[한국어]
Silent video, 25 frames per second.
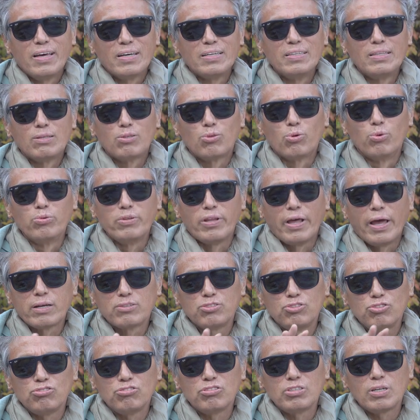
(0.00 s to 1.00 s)
근데 돈
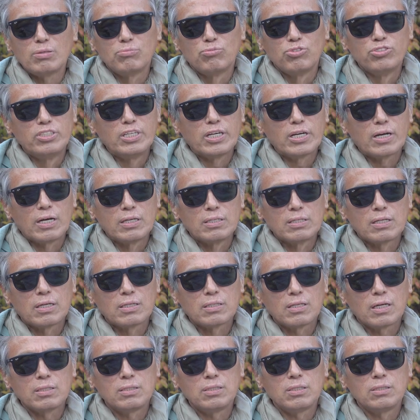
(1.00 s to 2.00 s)
액수가 문제가
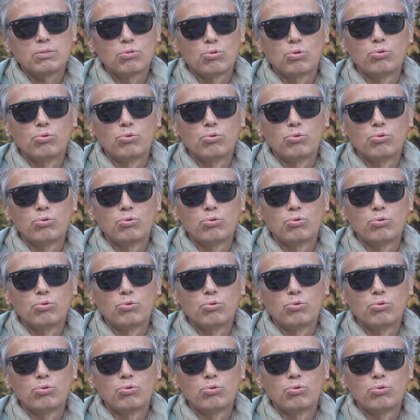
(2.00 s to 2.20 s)
아니라 사실